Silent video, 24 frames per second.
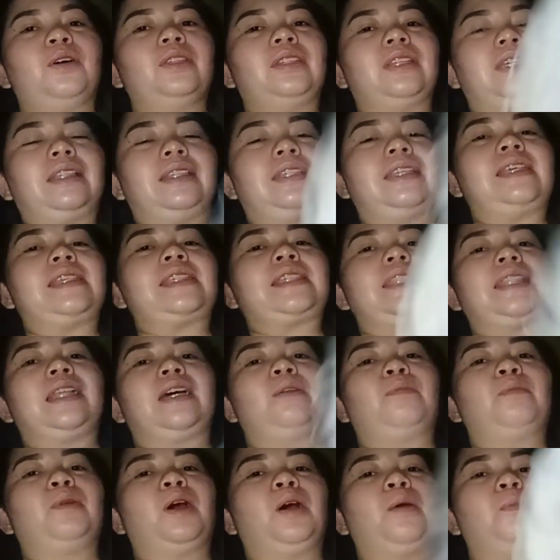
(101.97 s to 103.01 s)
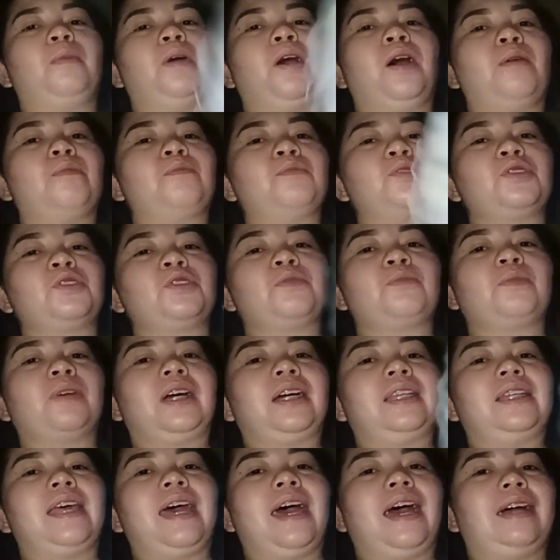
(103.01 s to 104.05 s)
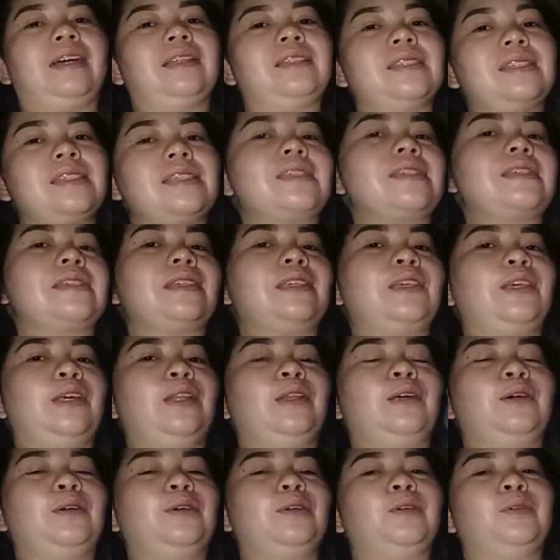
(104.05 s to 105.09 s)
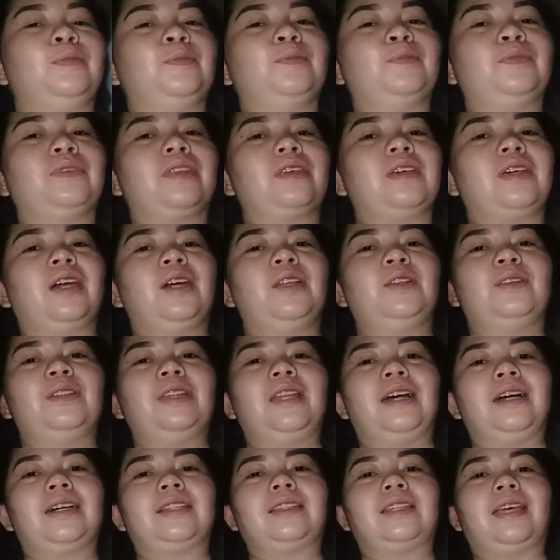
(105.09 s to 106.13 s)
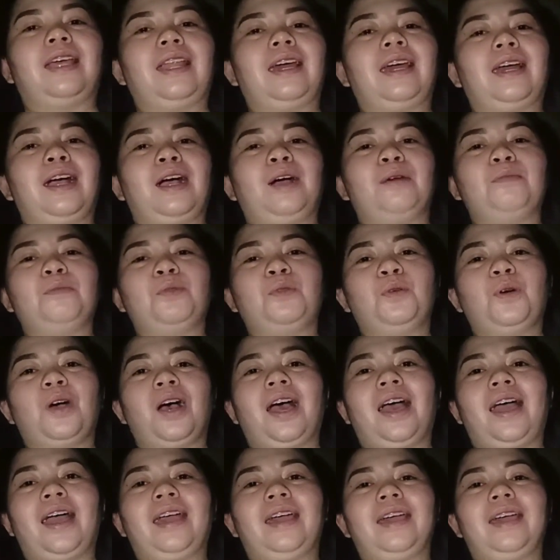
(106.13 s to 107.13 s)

tiis lang mga moms, mga dads, you know. Ganun lang talaga ang buhay.